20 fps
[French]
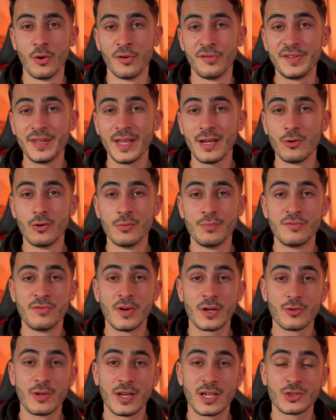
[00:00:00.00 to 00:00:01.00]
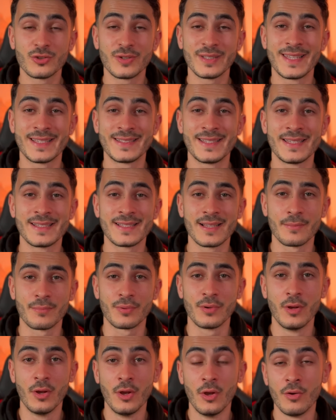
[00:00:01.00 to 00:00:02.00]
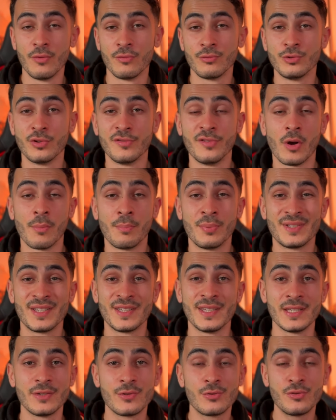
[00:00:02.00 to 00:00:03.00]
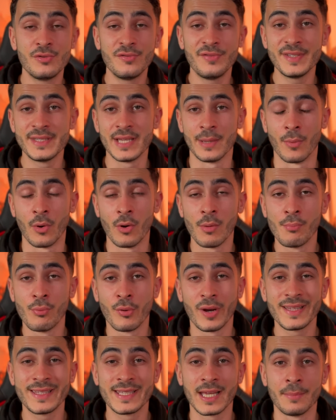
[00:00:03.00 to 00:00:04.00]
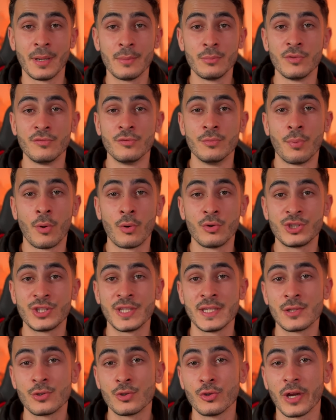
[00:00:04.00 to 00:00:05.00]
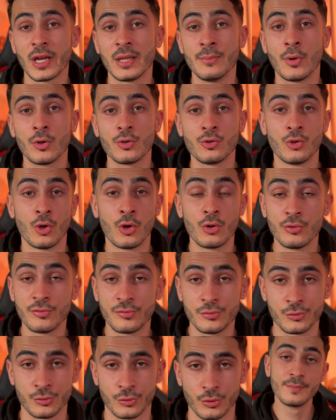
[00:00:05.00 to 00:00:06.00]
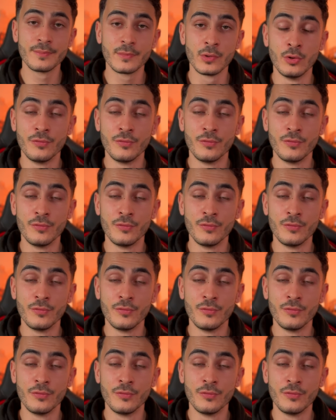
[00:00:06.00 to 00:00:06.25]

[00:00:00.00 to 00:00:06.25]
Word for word: Au final, le pouvoir de l'argent est assez simple vous devez en posséder suffisamment pour être capable de vous projeter sereinement dans le futur.